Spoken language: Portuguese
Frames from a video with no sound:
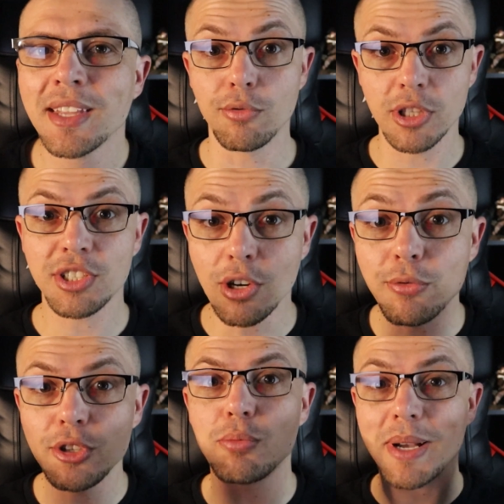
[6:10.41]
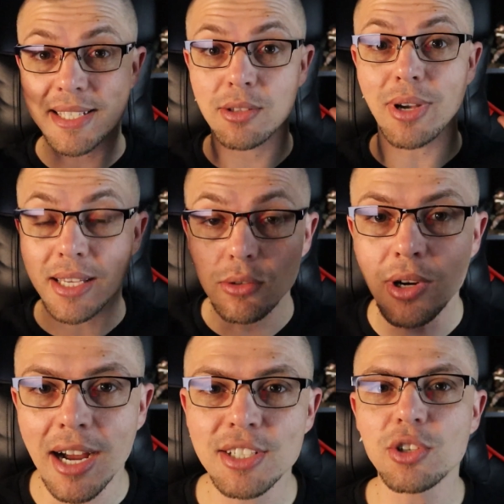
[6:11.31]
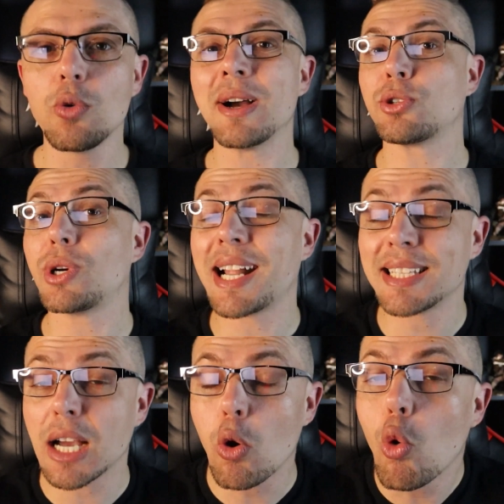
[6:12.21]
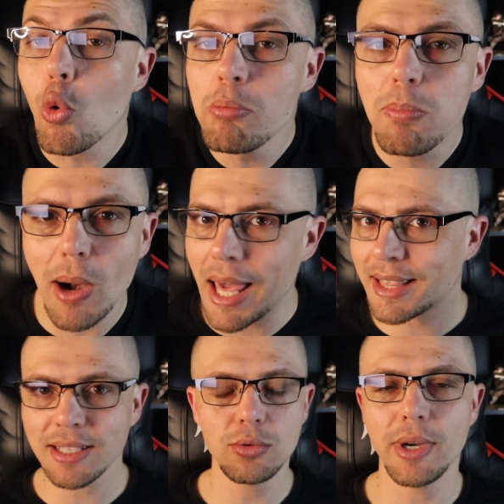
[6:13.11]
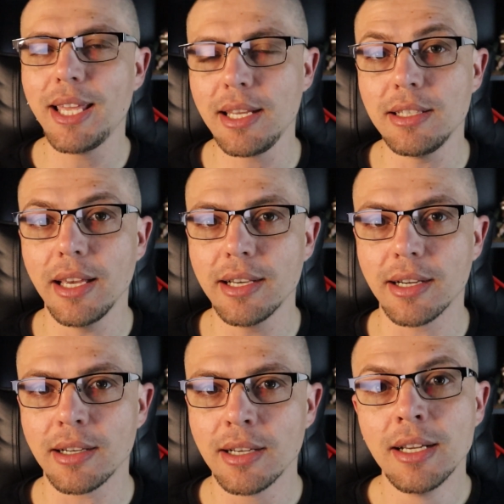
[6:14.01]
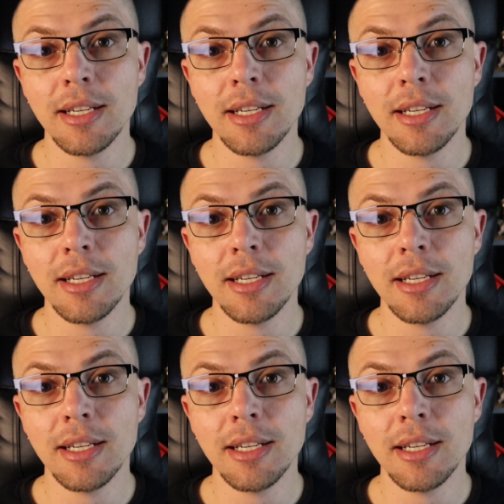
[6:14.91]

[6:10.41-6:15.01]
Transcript: Eu vou deixar um vídeo passando aqui no card com a jornada completa do Eren Yeager.